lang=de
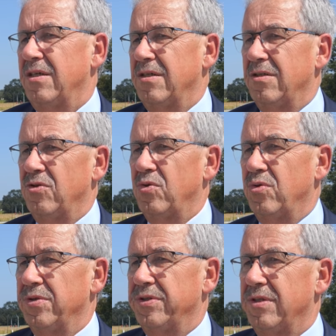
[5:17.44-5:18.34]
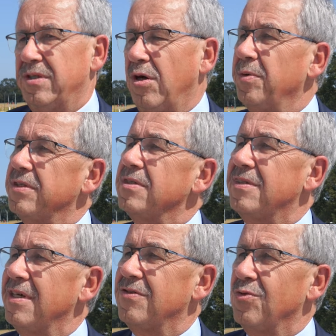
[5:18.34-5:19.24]
Äh, und ich glaube, das
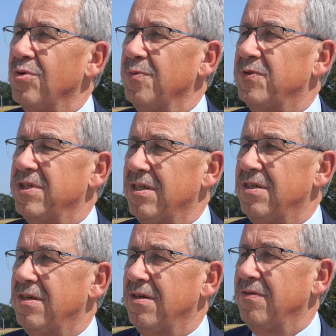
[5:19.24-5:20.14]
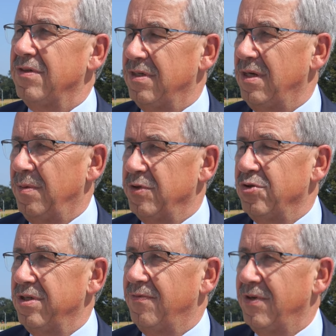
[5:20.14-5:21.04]
ist sehr zukunftsträchtig. Ich habe ja
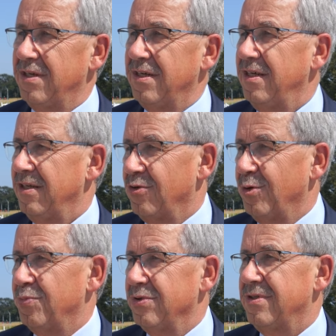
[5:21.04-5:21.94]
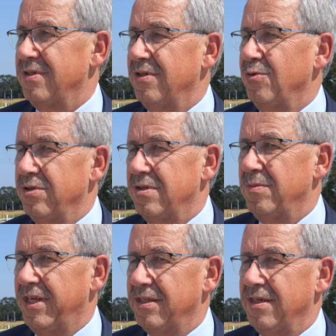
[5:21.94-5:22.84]
schon erwähnt, in Cottbus äh, und
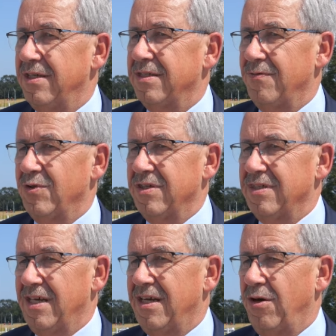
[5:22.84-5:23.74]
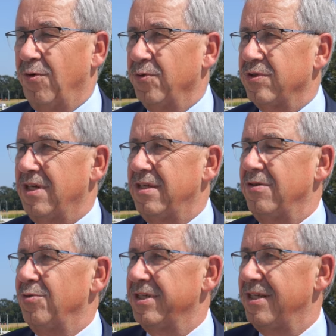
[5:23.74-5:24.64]
im Landkreis wird es ja Aufwuchs
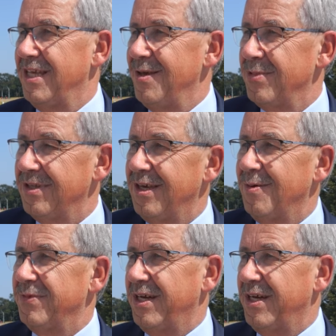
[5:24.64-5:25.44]
an Unternehmen geben.